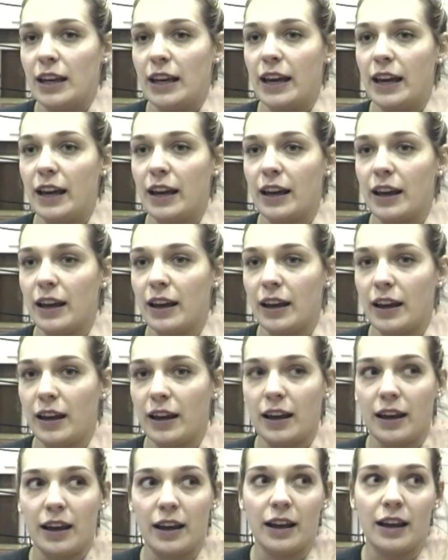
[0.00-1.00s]

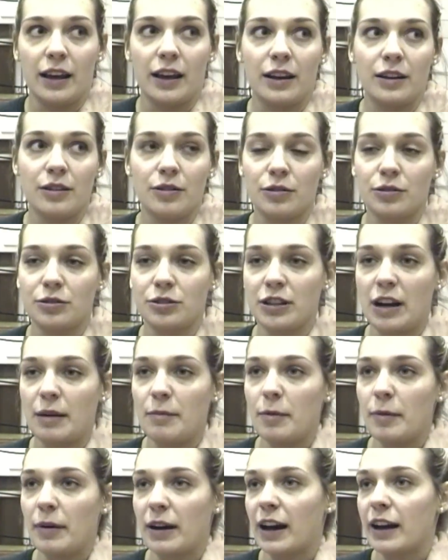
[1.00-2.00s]
e non
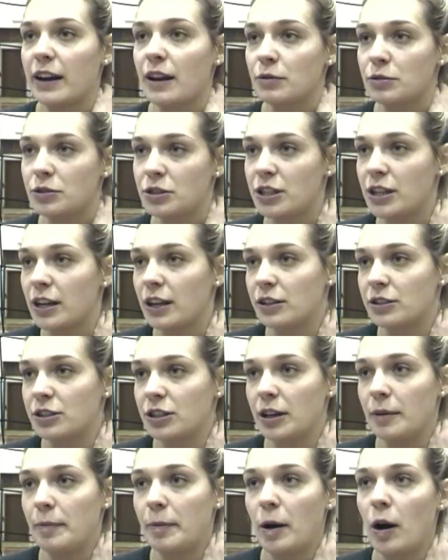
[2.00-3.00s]
riusciamo magari a uscirci,